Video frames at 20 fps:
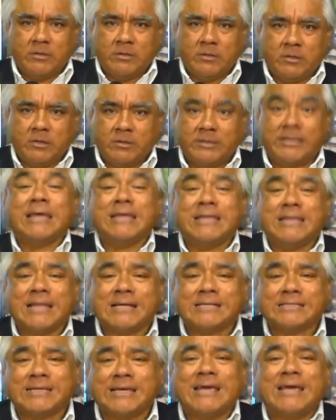De ahí
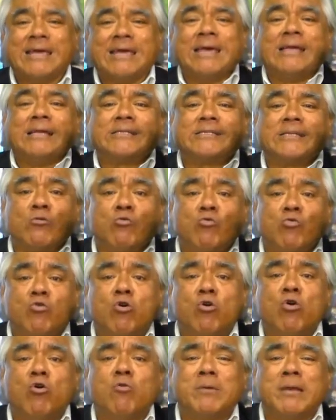nace el
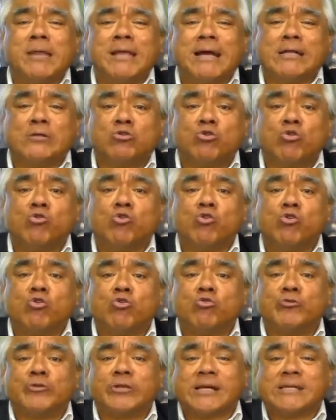seguro obligatorio
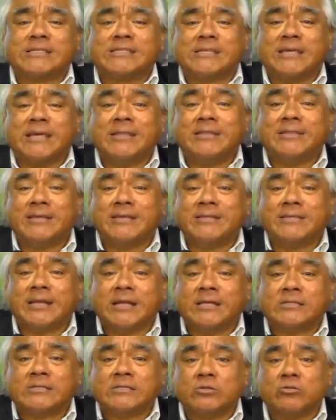contra accidente de
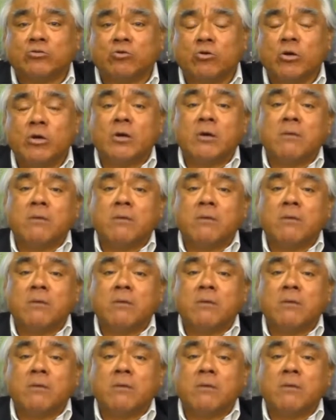tránsito,